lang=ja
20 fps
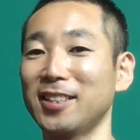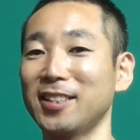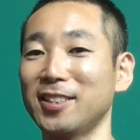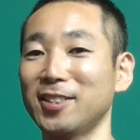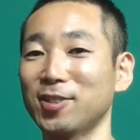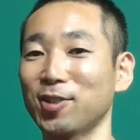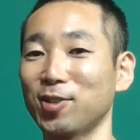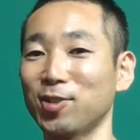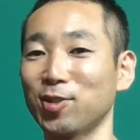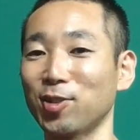
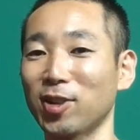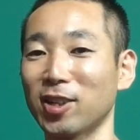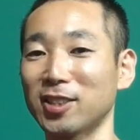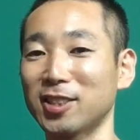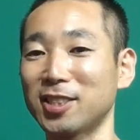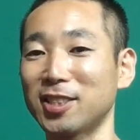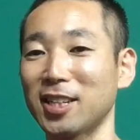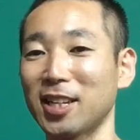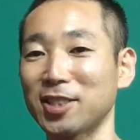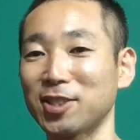そういうのが
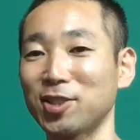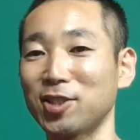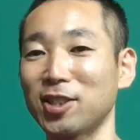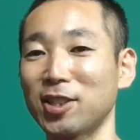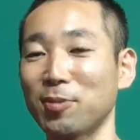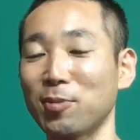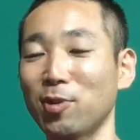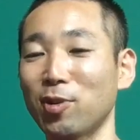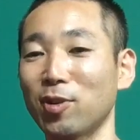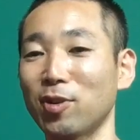ちらついて
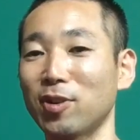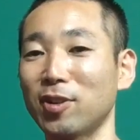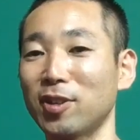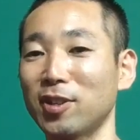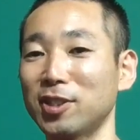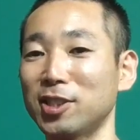も